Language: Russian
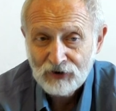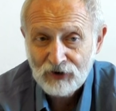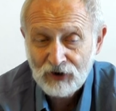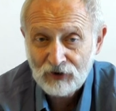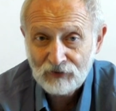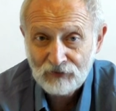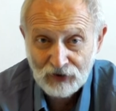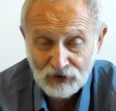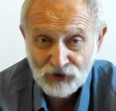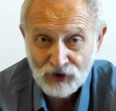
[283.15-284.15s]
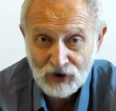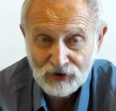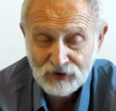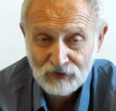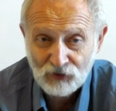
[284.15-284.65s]
И вы
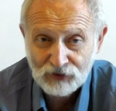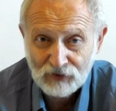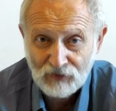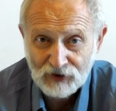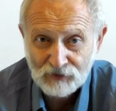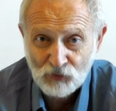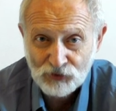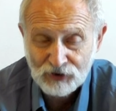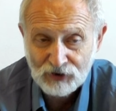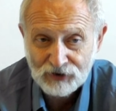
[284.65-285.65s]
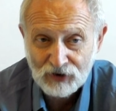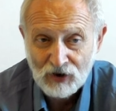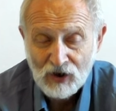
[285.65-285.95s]
лишаете его этой возможности,